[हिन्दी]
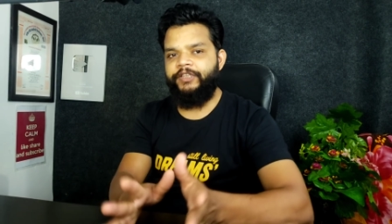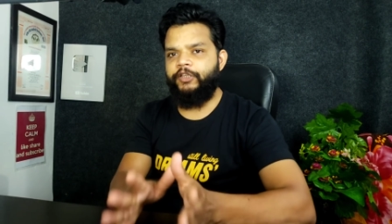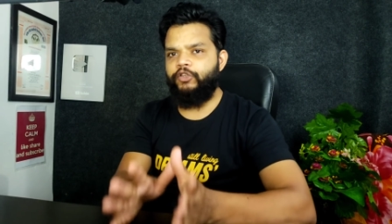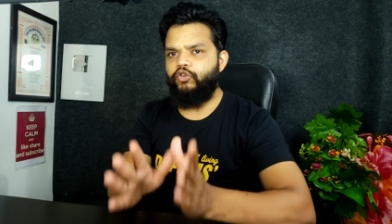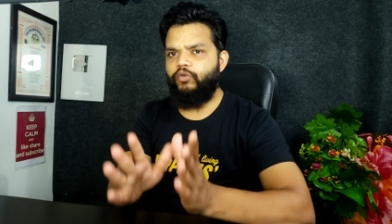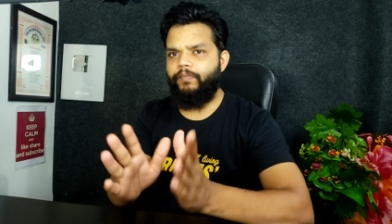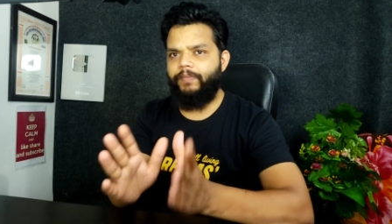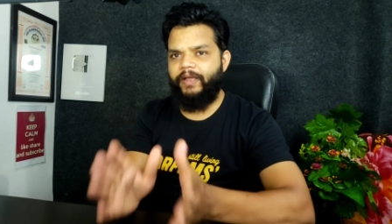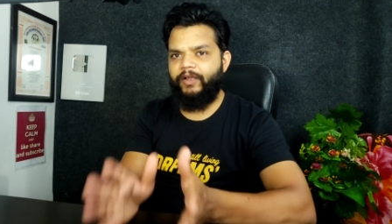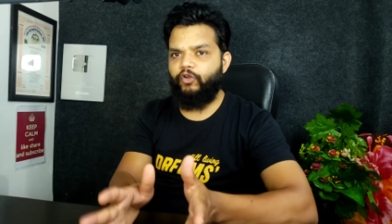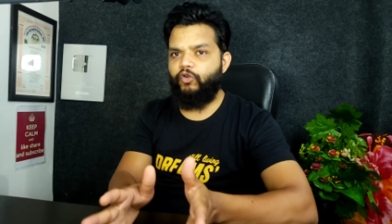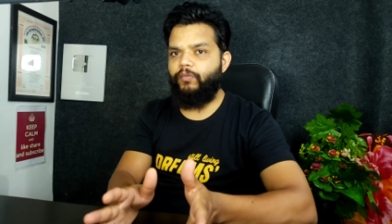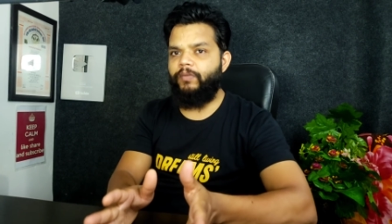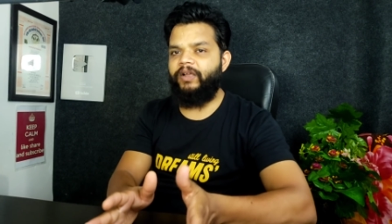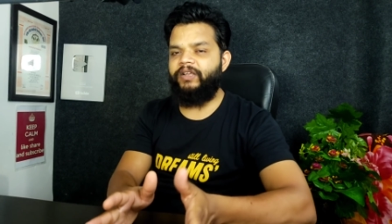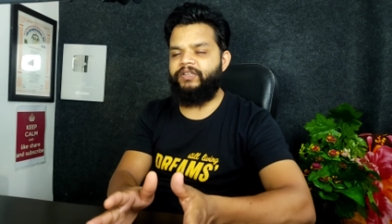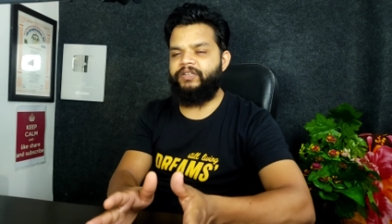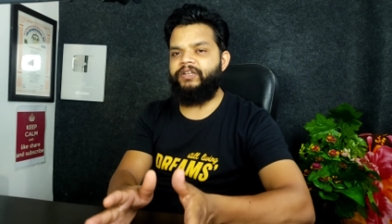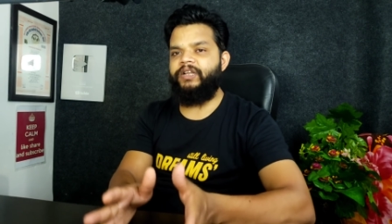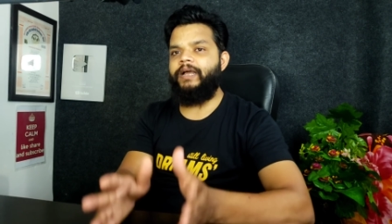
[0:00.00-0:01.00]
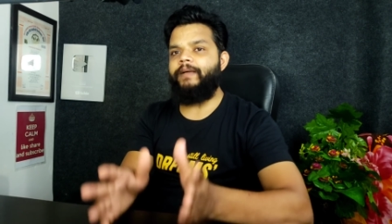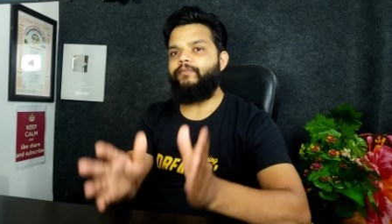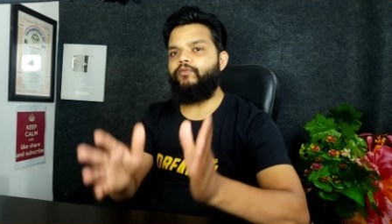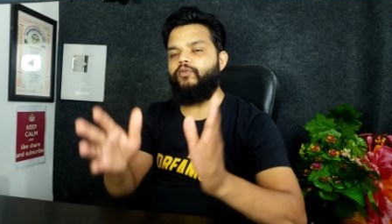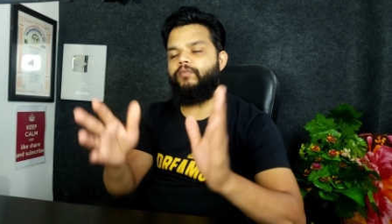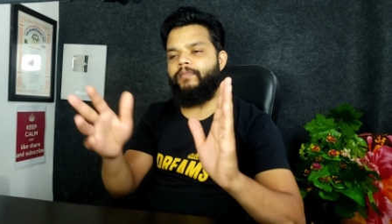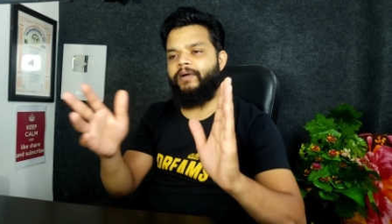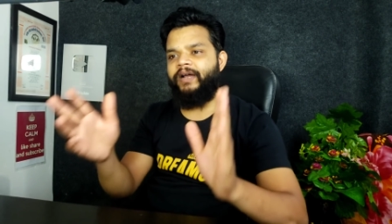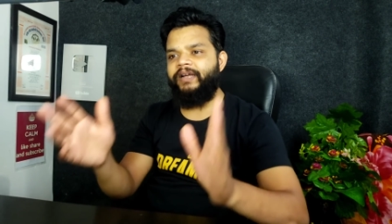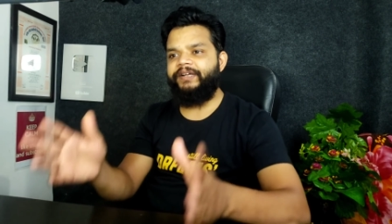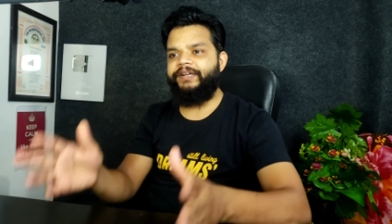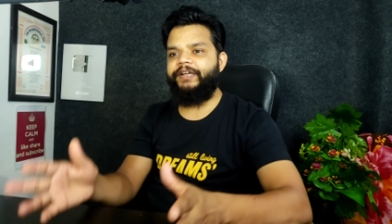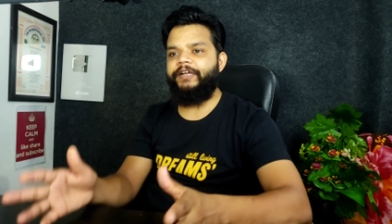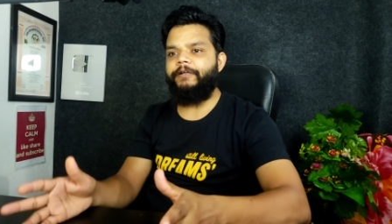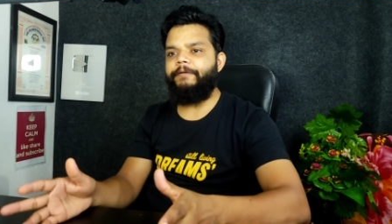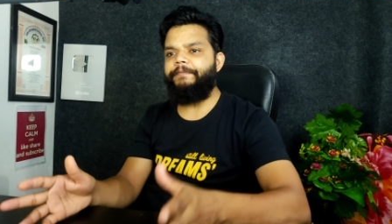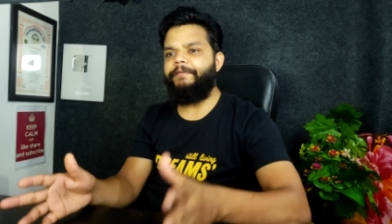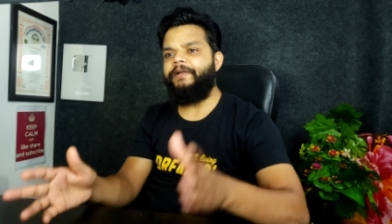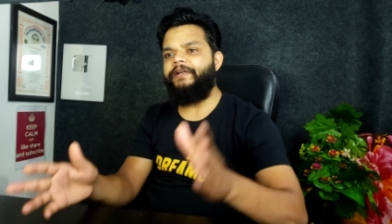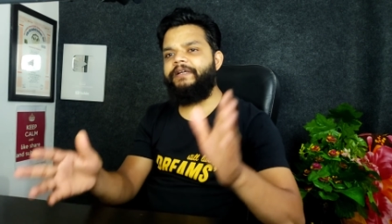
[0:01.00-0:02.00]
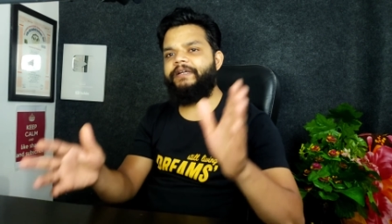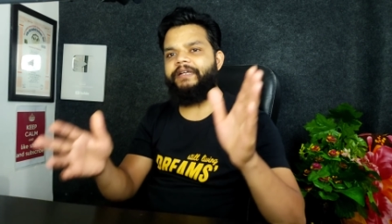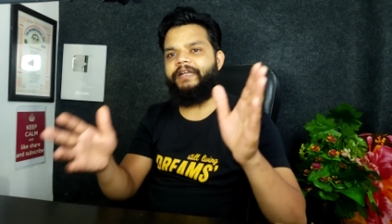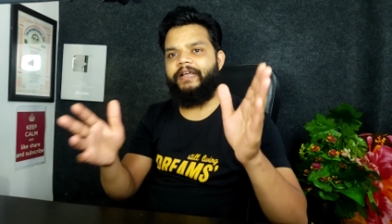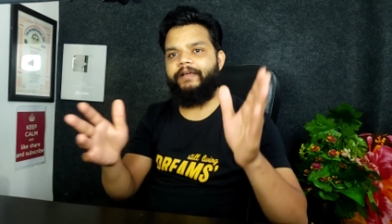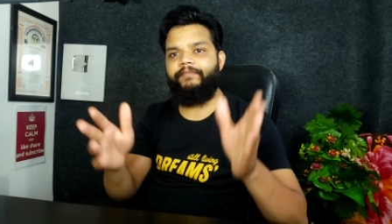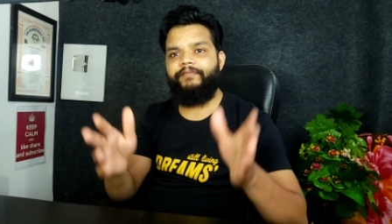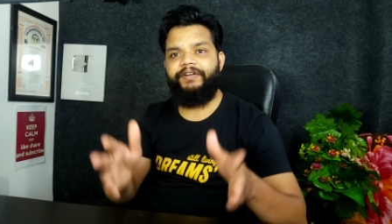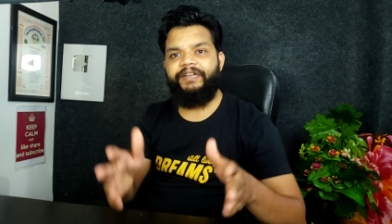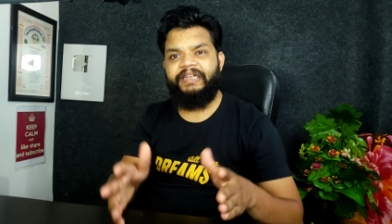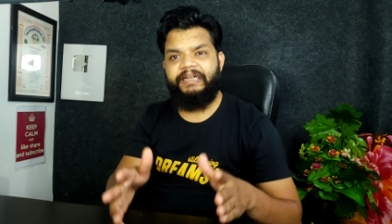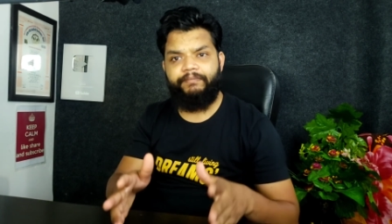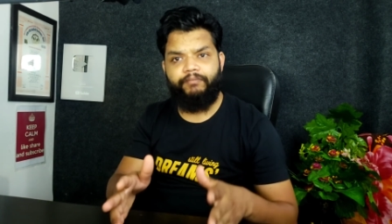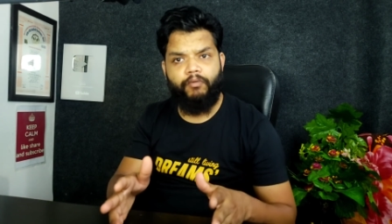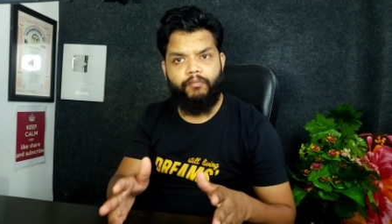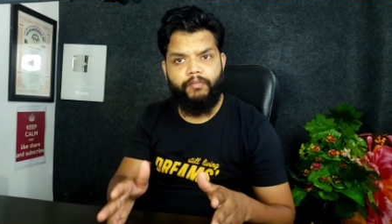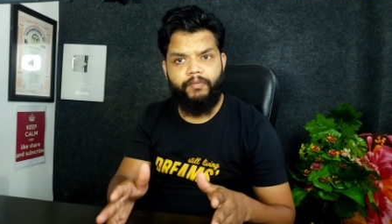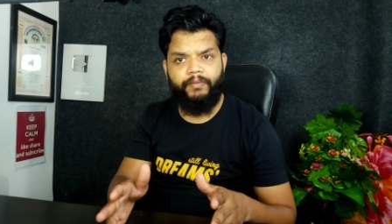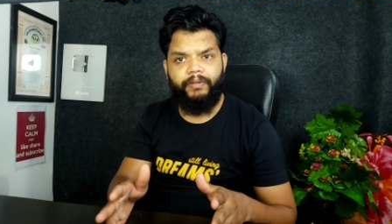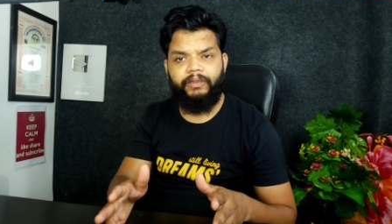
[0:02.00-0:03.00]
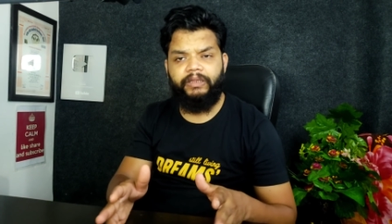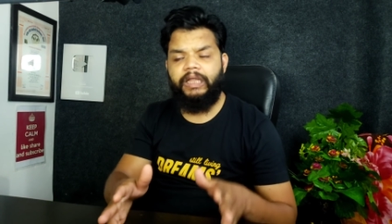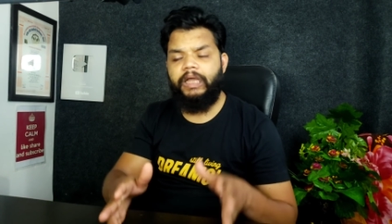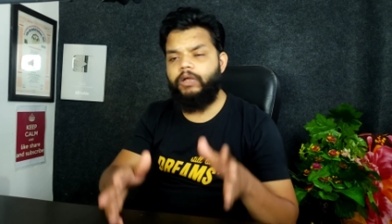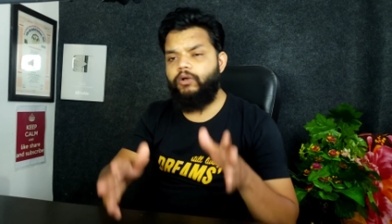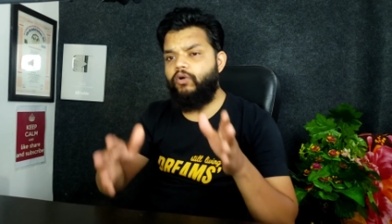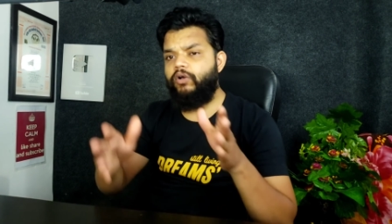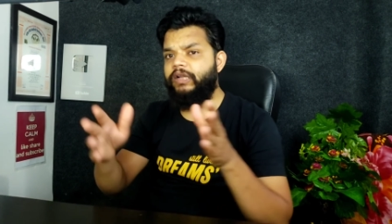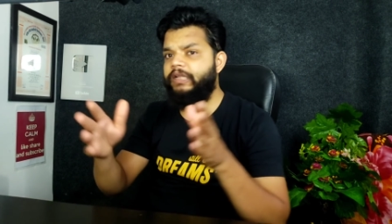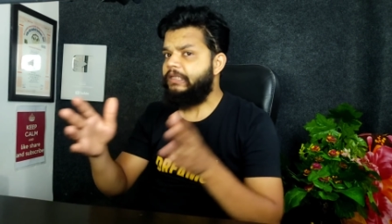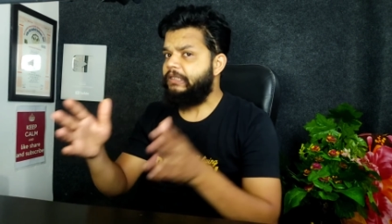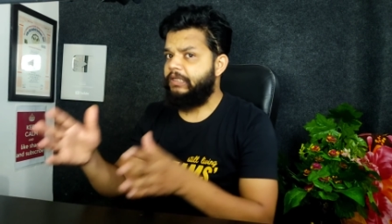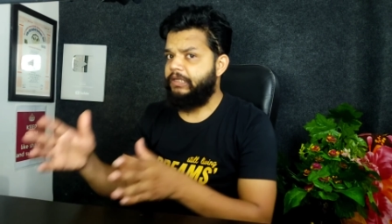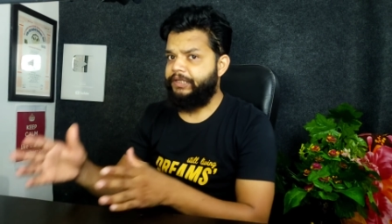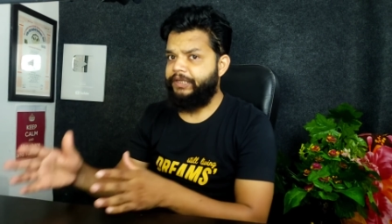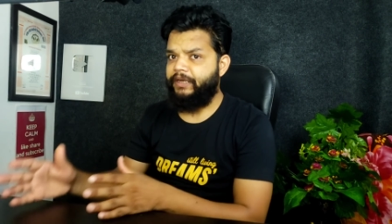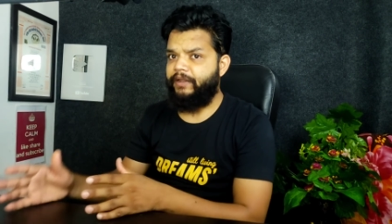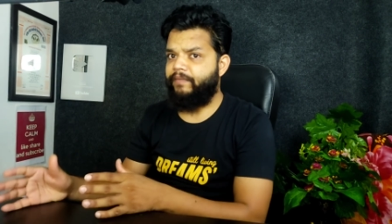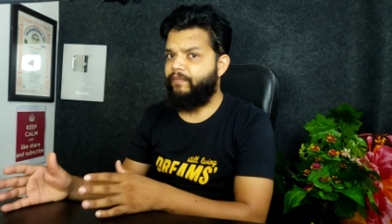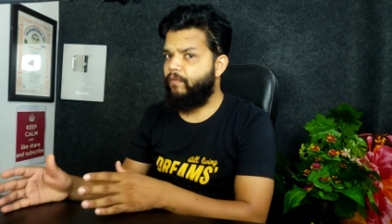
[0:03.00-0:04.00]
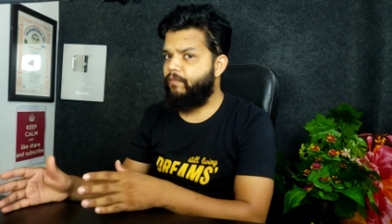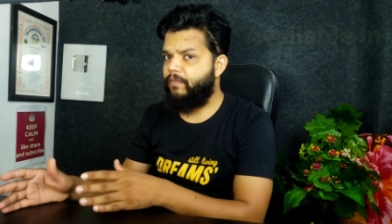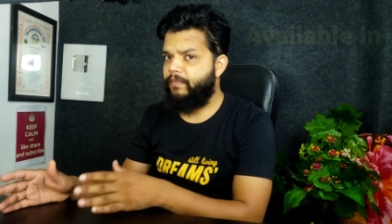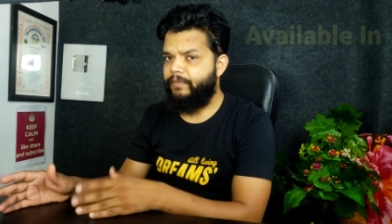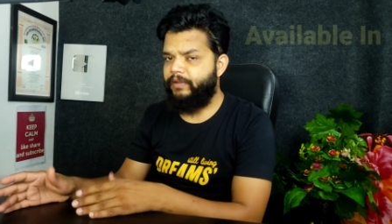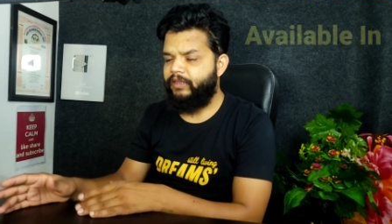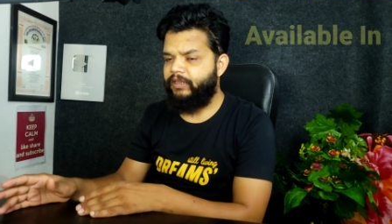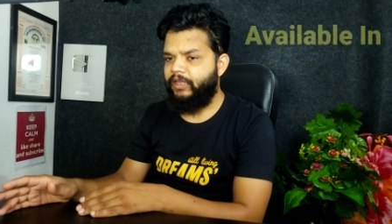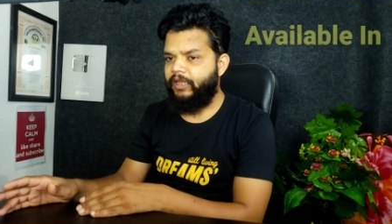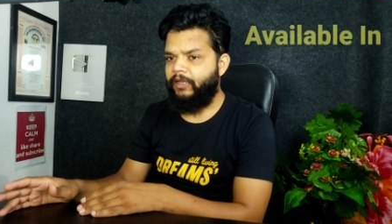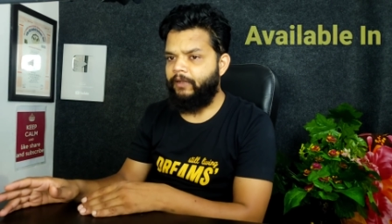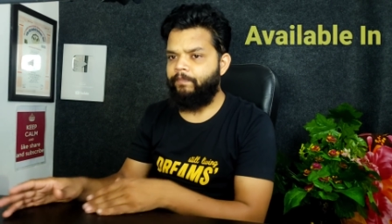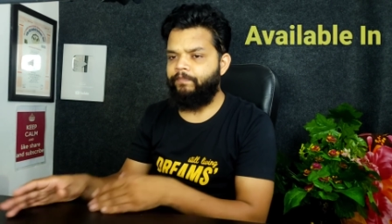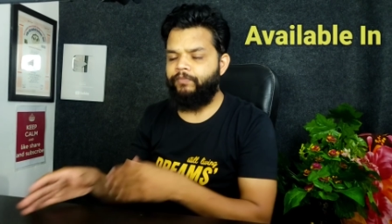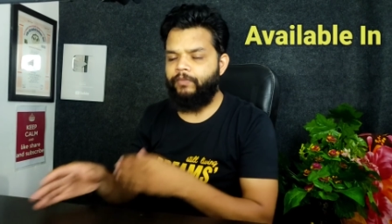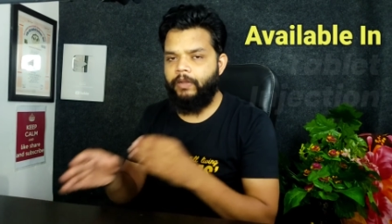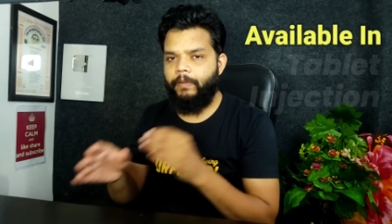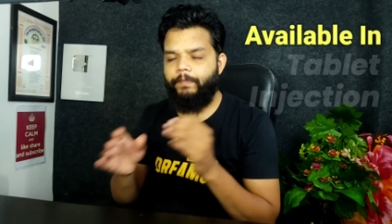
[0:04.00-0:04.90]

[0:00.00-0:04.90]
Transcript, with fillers: ये जो बैंकोमाइसिन है आपको मार्केट में टैबलेट के फॉर्म में मिलता है और इंजेक्शन के फॉर्म में मिलता है